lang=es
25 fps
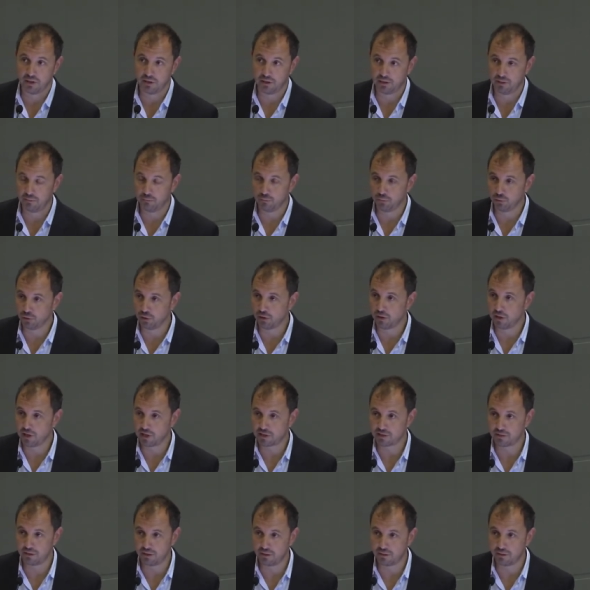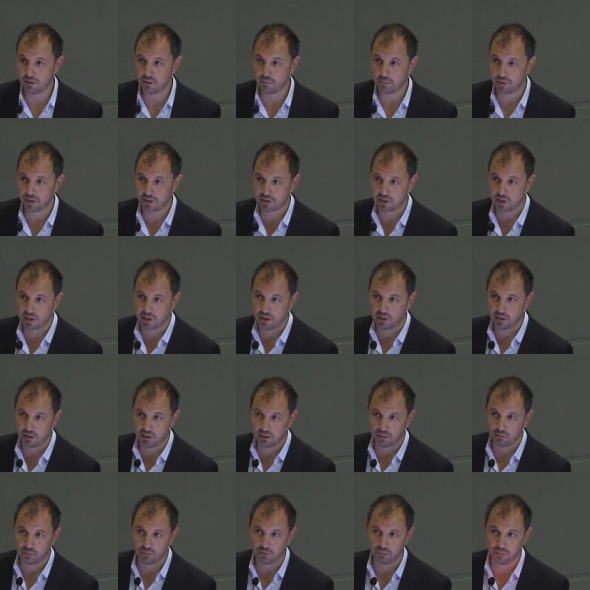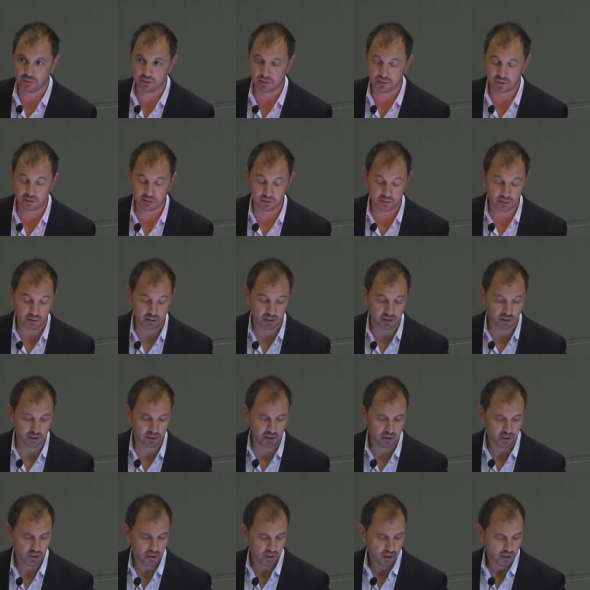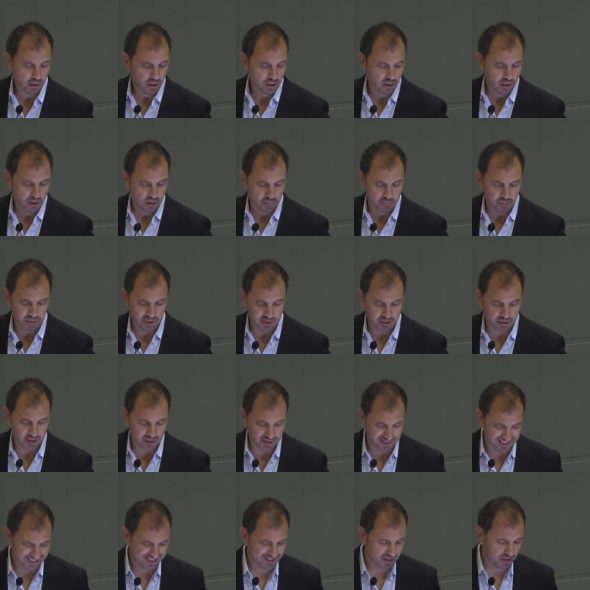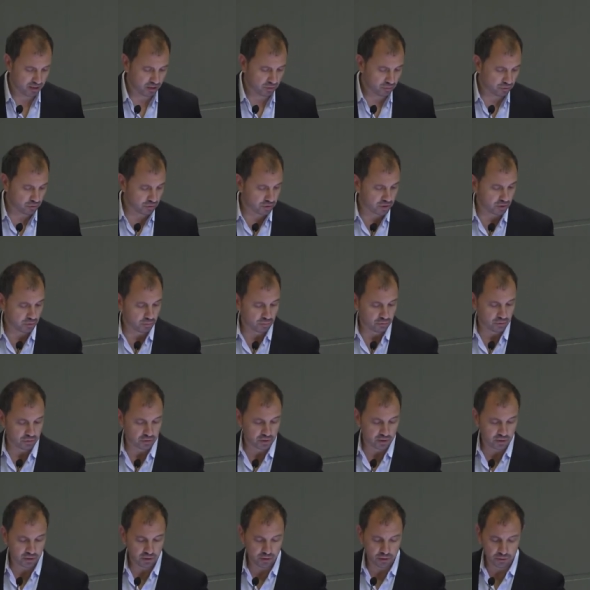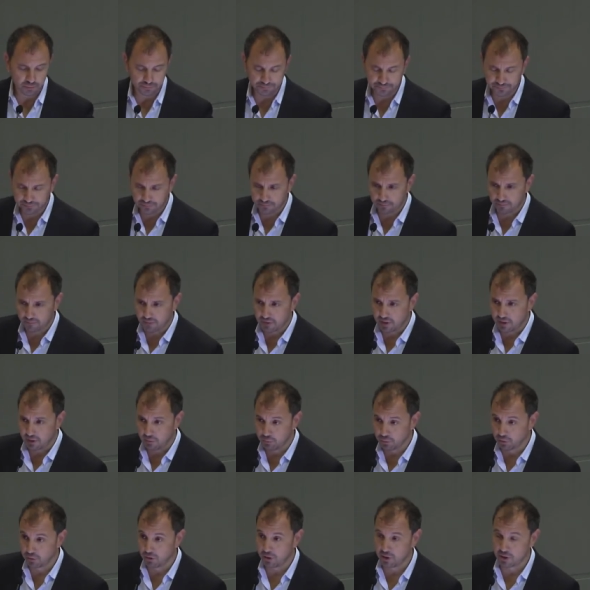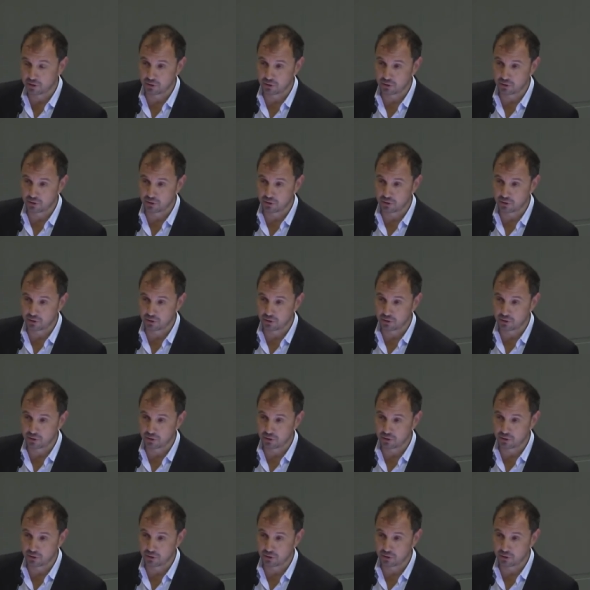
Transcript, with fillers: el mundo de la excelencia empresarial, que luego me entenderé, me entretendré unos segundos en ello. El mundo de la